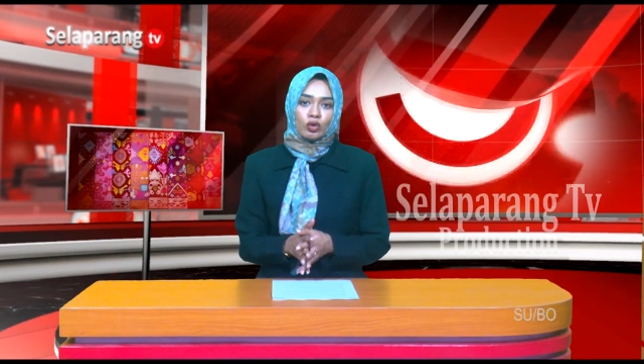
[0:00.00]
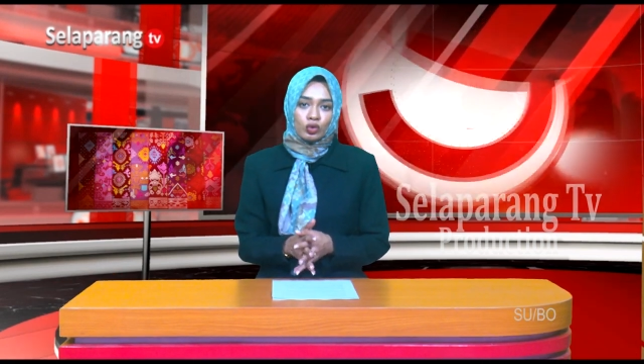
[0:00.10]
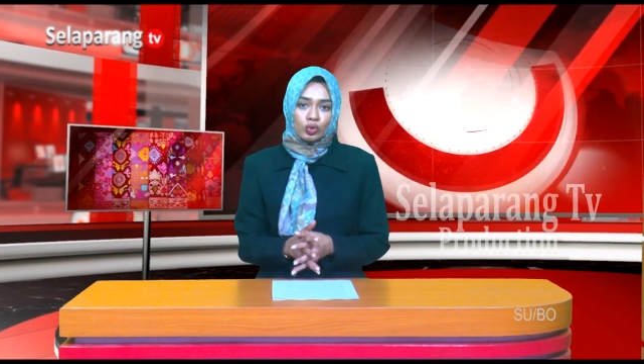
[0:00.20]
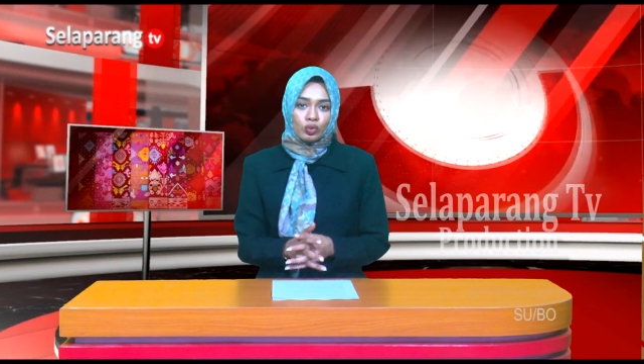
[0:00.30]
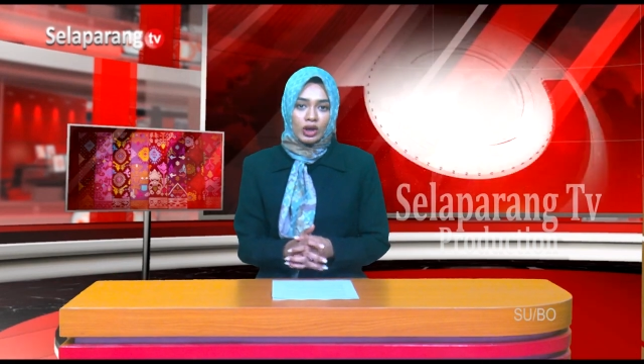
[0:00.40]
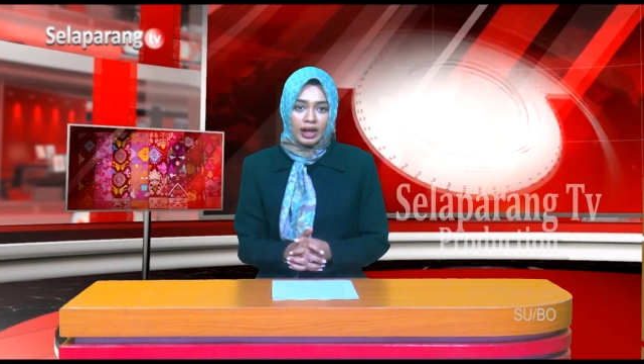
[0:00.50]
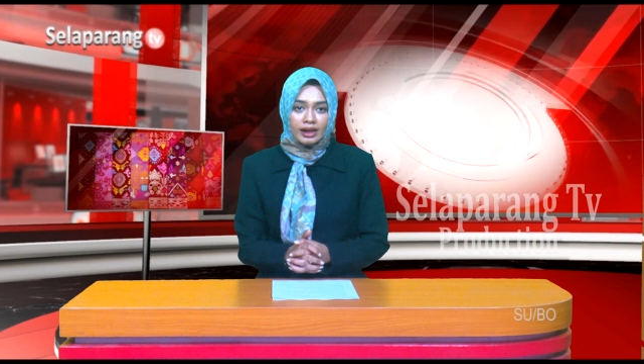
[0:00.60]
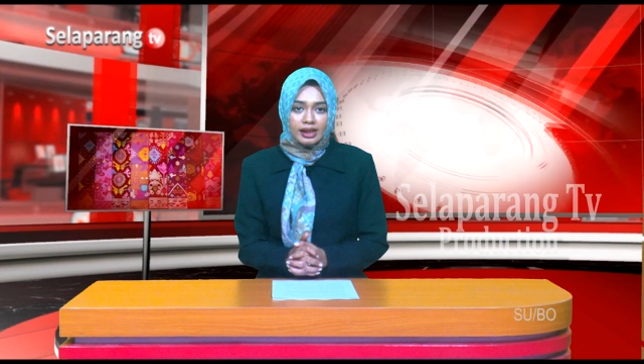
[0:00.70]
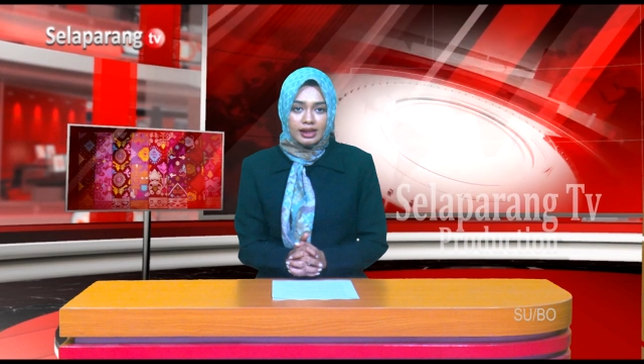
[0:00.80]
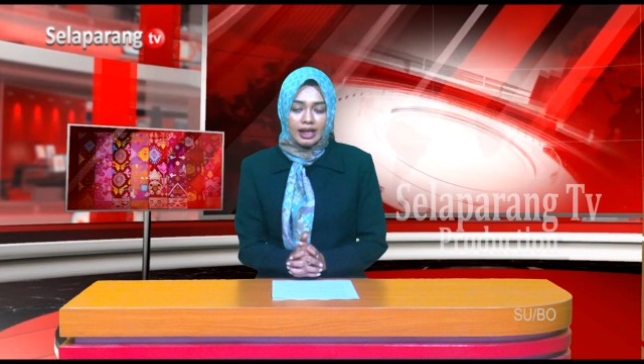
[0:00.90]

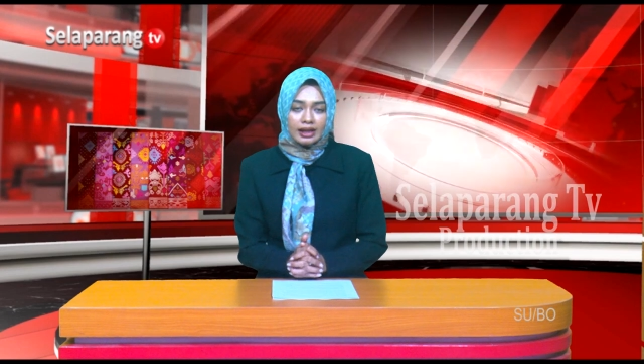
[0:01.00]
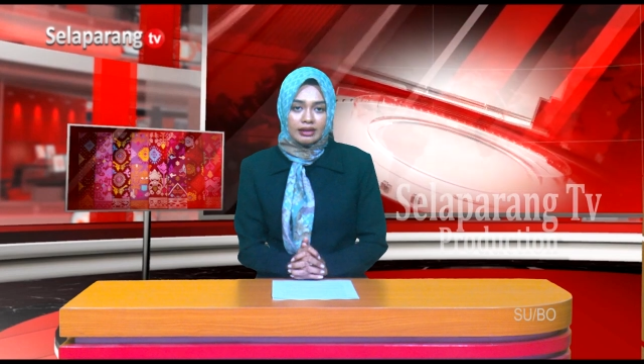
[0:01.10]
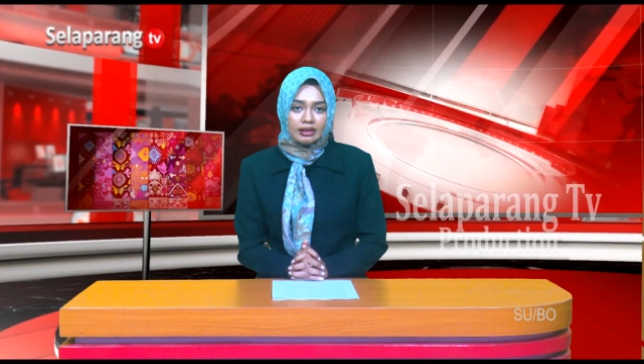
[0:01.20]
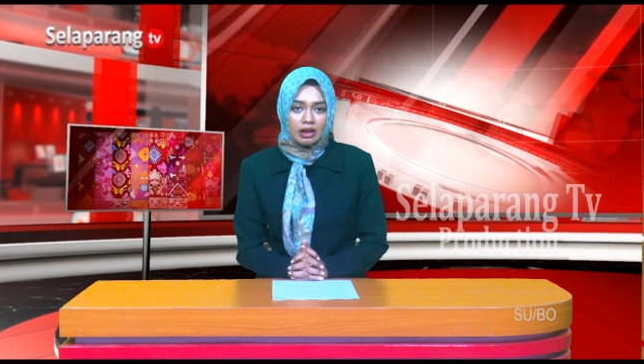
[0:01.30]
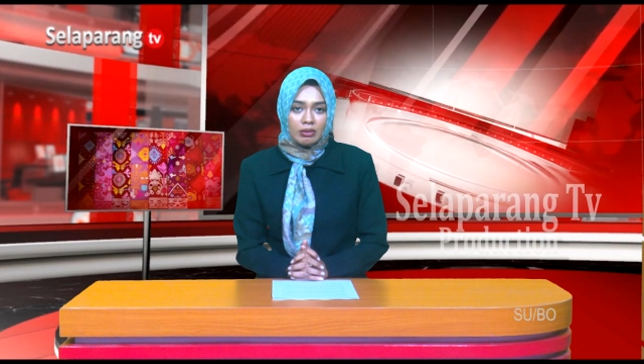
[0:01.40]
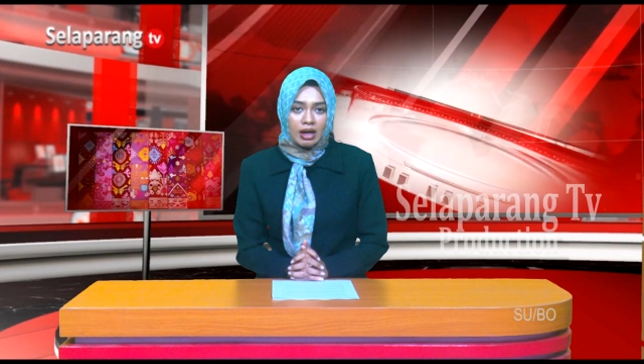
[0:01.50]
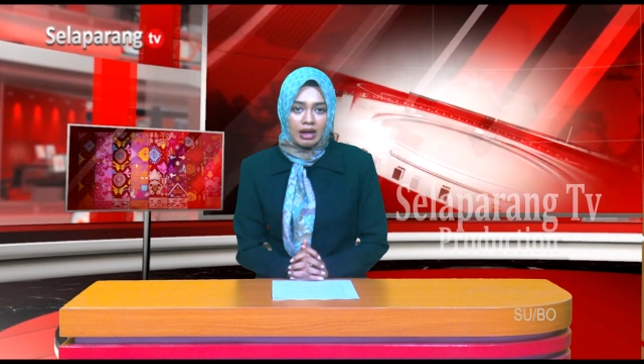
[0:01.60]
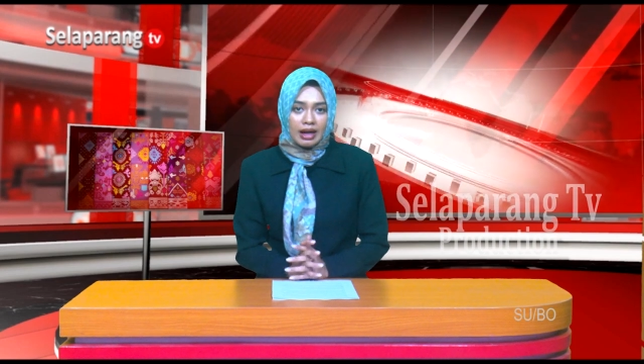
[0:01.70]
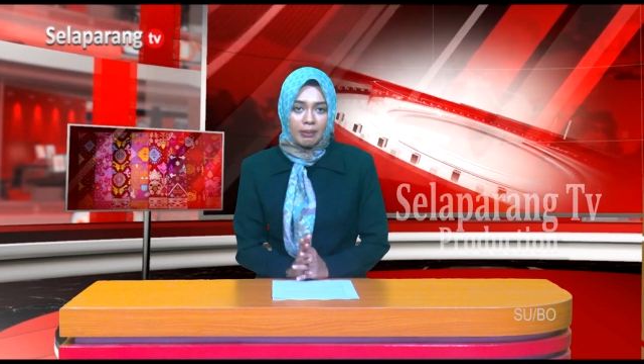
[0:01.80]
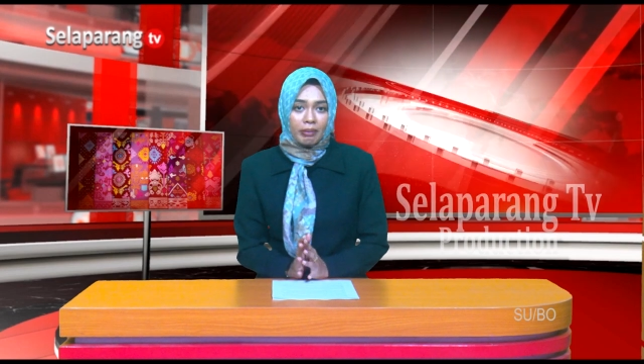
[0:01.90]
non-tunai yang
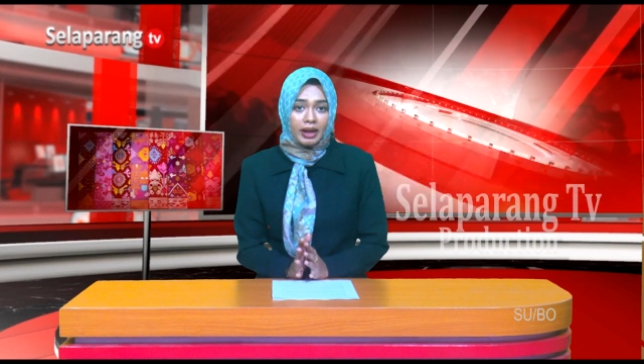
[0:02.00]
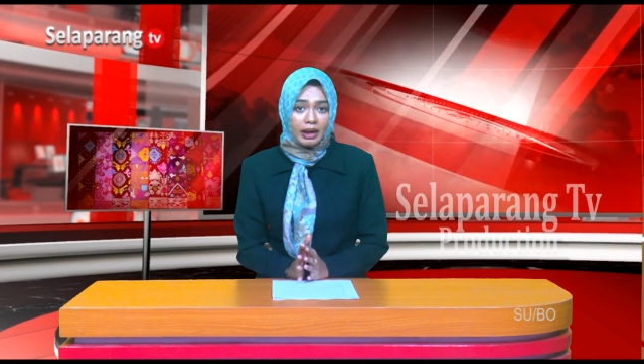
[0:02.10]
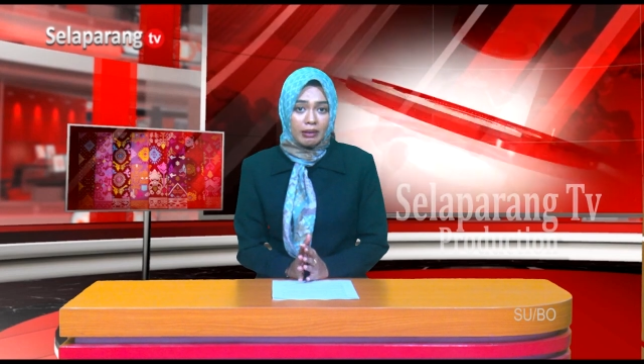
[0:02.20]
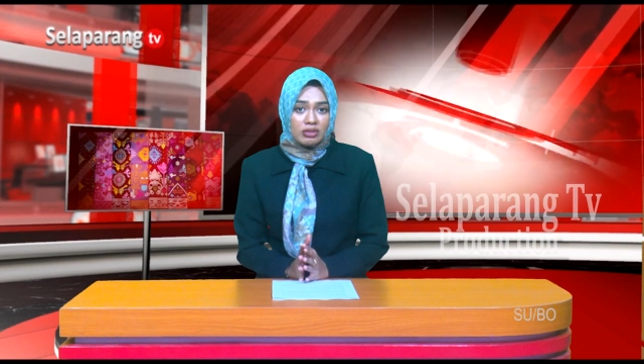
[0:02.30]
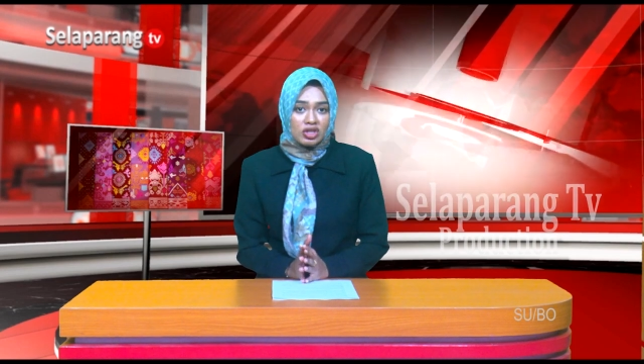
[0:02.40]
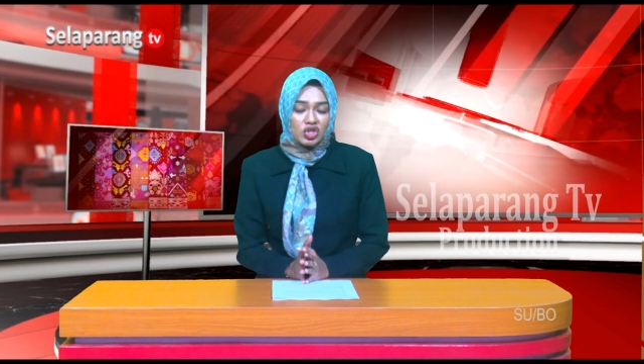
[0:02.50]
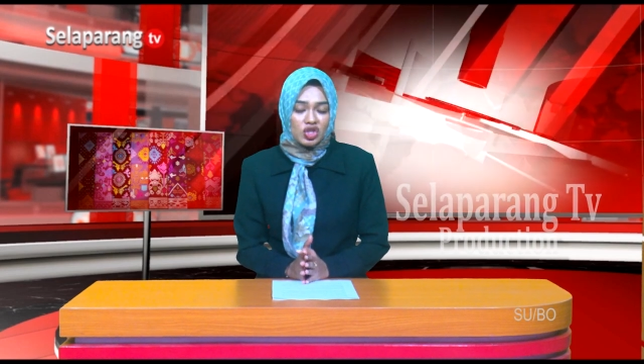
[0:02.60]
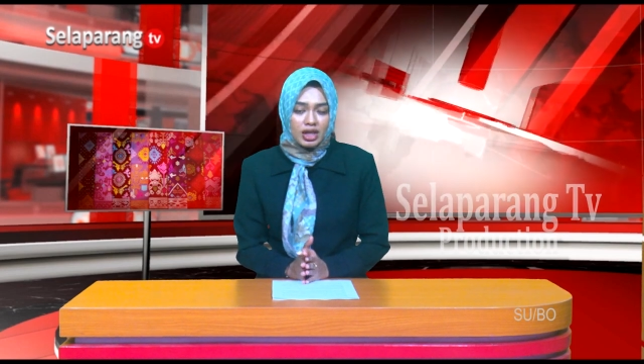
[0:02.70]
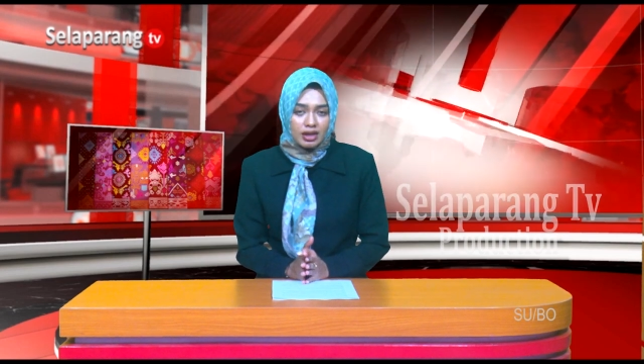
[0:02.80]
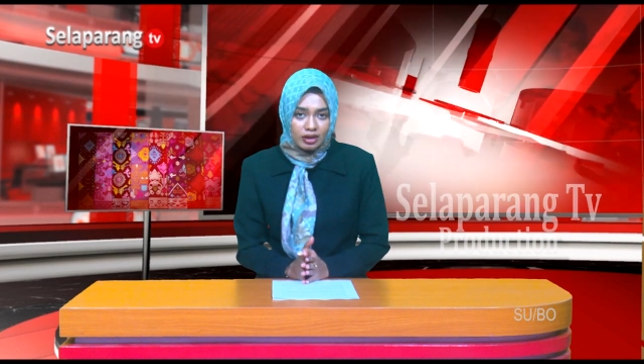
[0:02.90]
diterima KPM
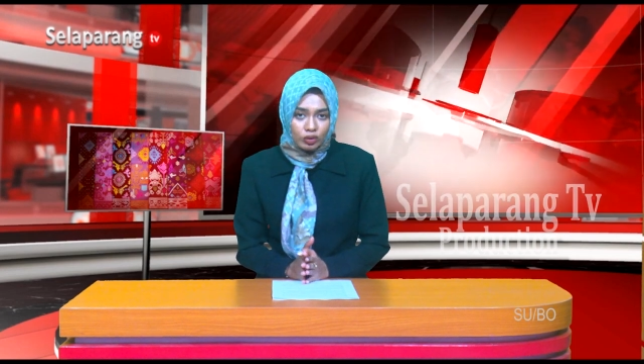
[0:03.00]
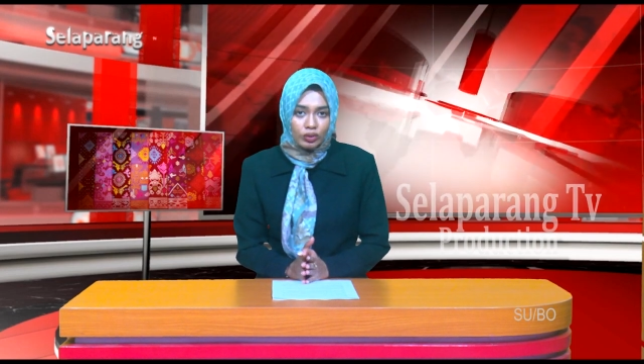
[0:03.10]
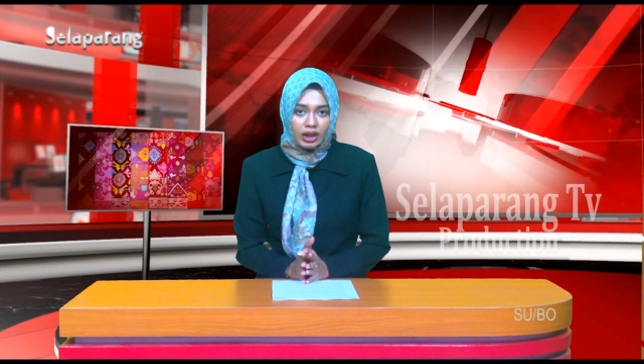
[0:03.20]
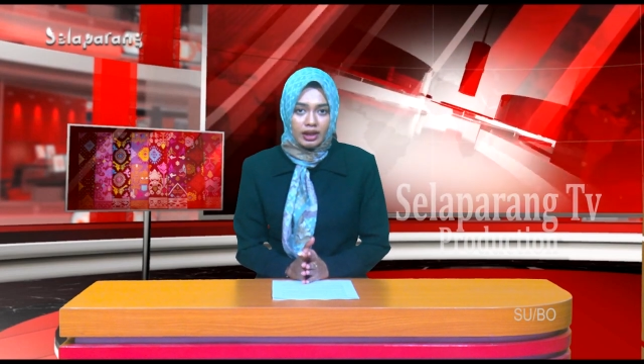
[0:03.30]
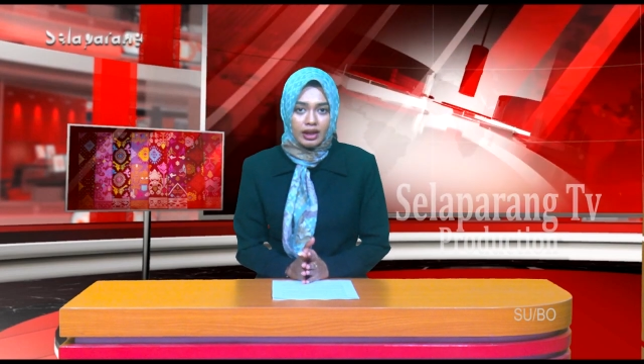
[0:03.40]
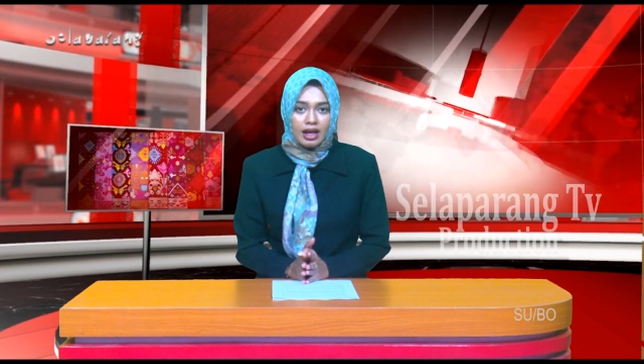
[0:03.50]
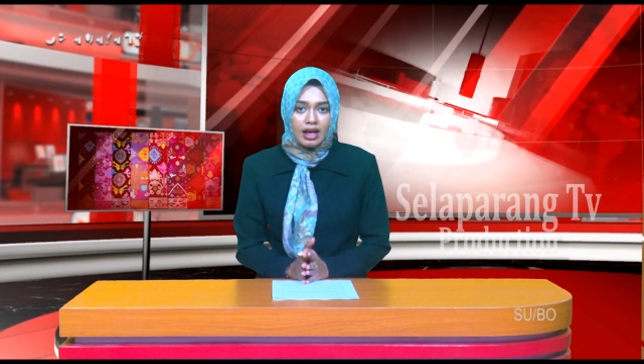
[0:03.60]
secara tunai.